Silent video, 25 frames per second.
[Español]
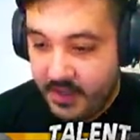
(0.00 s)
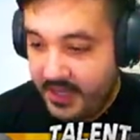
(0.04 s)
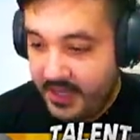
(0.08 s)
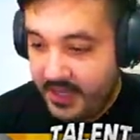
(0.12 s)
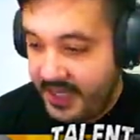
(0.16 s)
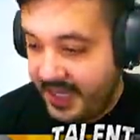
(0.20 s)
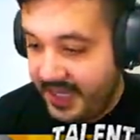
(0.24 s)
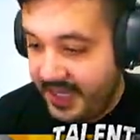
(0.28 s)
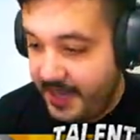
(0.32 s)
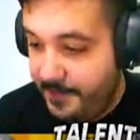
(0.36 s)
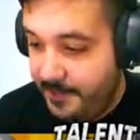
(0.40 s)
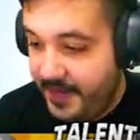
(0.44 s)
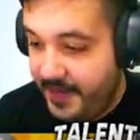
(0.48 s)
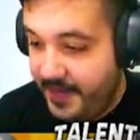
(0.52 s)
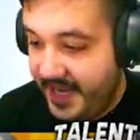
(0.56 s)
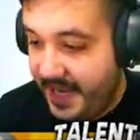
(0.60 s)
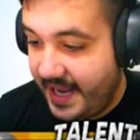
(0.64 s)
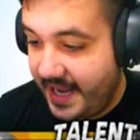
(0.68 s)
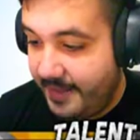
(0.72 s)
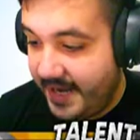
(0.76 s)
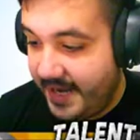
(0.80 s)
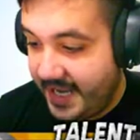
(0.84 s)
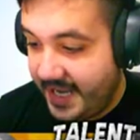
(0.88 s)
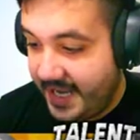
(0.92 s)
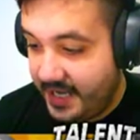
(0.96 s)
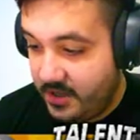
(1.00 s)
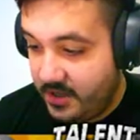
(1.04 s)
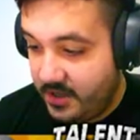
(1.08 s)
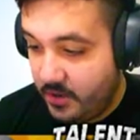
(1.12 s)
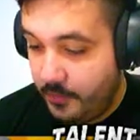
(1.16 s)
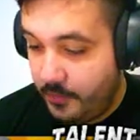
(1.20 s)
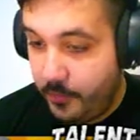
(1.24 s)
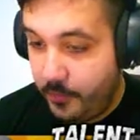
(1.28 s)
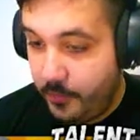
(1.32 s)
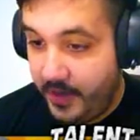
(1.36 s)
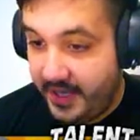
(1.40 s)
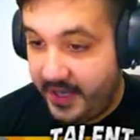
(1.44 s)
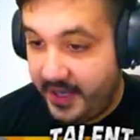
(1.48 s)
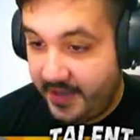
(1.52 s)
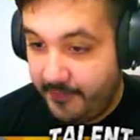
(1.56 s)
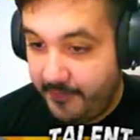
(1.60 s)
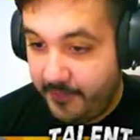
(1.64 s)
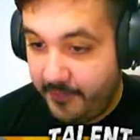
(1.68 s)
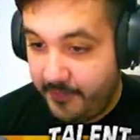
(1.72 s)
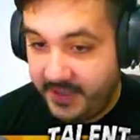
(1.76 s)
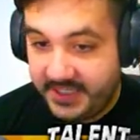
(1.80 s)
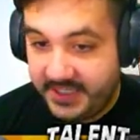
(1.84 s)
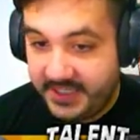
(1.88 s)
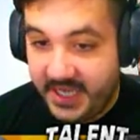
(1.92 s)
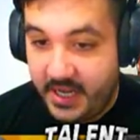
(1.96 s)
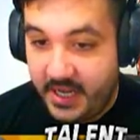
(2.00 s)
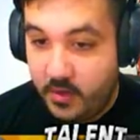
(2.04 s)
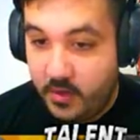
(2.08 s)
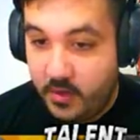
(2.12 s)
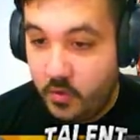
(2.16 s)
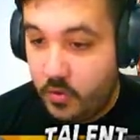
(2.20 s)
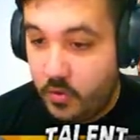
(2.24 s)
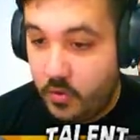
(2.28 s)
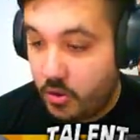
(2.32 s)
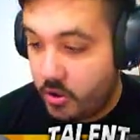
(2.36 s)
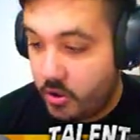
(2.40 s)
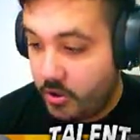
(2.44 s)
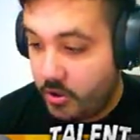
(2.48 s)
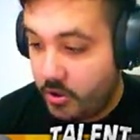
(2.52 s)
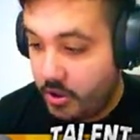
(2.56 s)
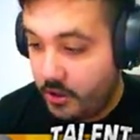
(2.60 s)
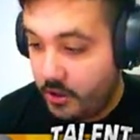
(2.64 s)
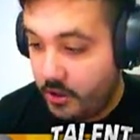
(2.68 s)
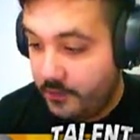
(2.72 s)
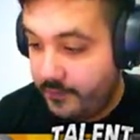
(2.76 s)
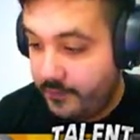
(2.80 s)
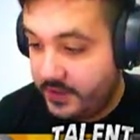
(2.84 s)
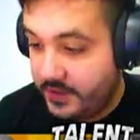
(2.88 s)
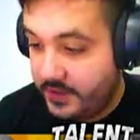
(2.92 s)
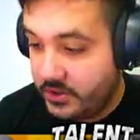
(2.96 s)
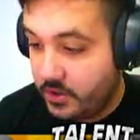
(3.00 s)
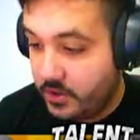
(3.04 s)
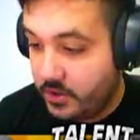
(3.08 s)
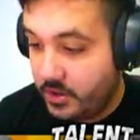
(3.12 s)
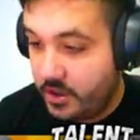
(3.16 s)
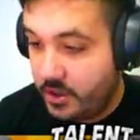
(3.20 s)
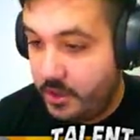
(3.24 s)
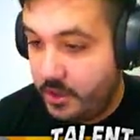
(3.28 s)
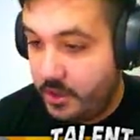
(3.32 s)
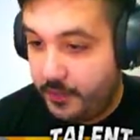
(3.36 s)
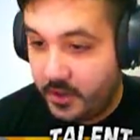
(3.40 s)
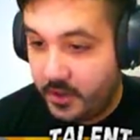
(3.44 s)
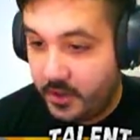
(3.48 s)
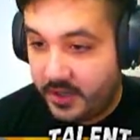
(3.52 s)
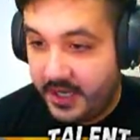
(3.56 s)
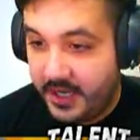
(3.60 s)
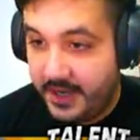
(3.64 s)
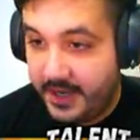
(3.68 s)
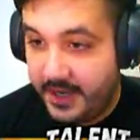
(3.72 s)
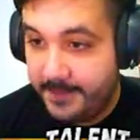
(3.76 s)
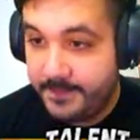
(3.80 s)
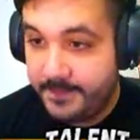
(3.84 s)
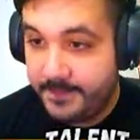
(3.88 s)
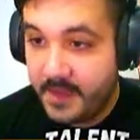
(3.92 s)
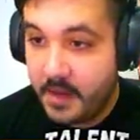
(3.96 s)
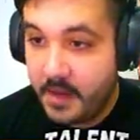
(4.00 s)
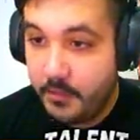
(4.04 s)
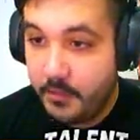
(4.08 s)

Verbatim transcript: ¿Y qué implicaba aquello? Pues que fuese un rollo. Fuese un rollo, ¿por qué?